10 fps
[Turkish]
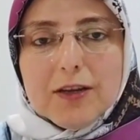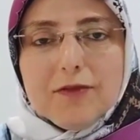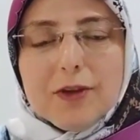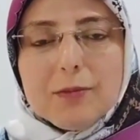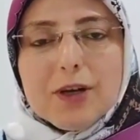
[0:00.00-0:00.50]

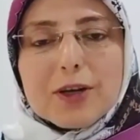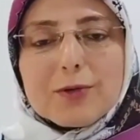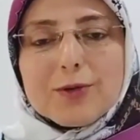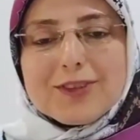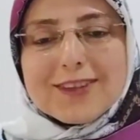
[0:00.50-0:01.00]
Ve ben
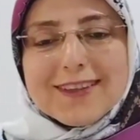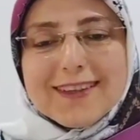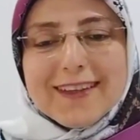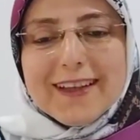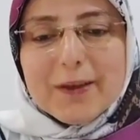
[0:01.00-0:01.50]
Gülcan'ı
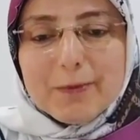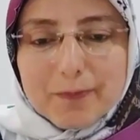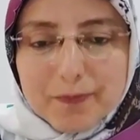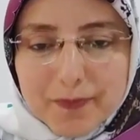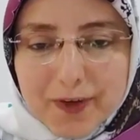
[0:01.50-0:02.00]
yine
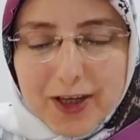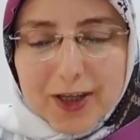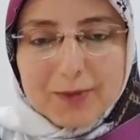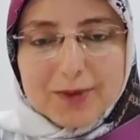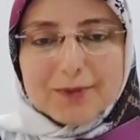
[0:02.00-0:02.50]

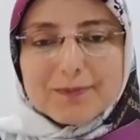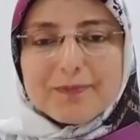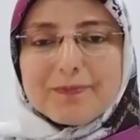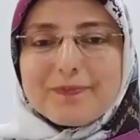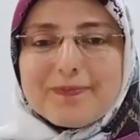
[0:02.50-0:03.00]
alamadım.
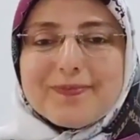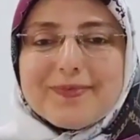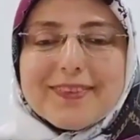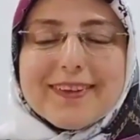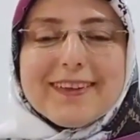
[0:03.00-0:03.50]

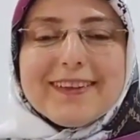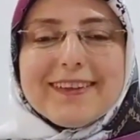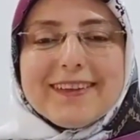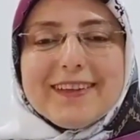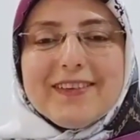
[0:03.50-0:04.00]

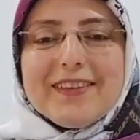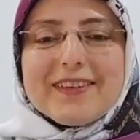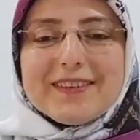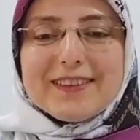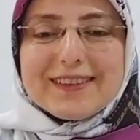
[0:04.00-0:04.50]

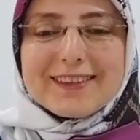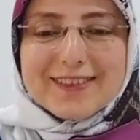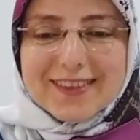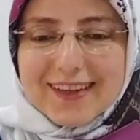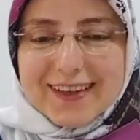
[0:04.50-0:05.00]
Evet
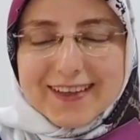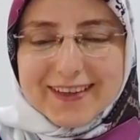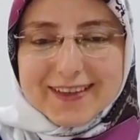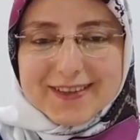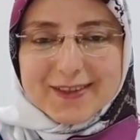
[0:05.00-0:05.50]
güzel
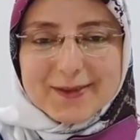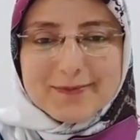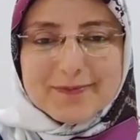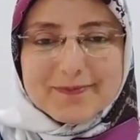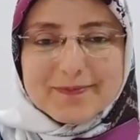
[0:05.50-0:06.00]

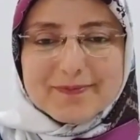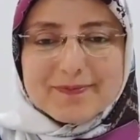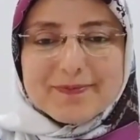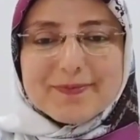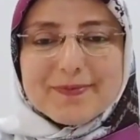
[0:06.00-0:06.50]
arkadaşlarım.
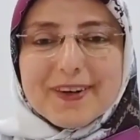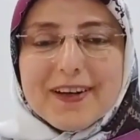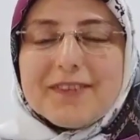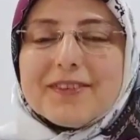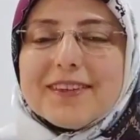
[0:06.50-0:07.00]

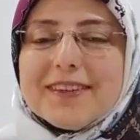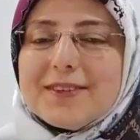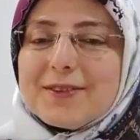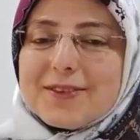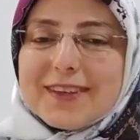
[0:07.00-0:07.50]
Haftanız
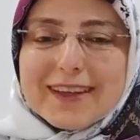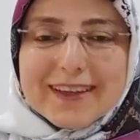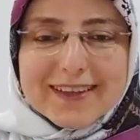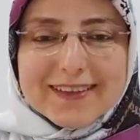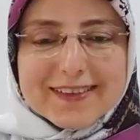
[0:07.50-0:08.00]
güzel
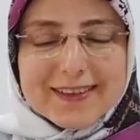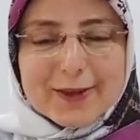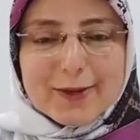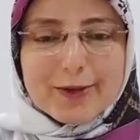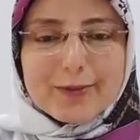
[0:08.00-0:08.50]

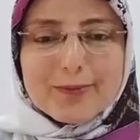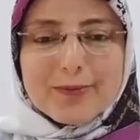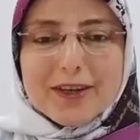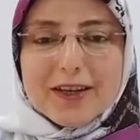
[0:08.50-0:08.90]
geçsin diyorum.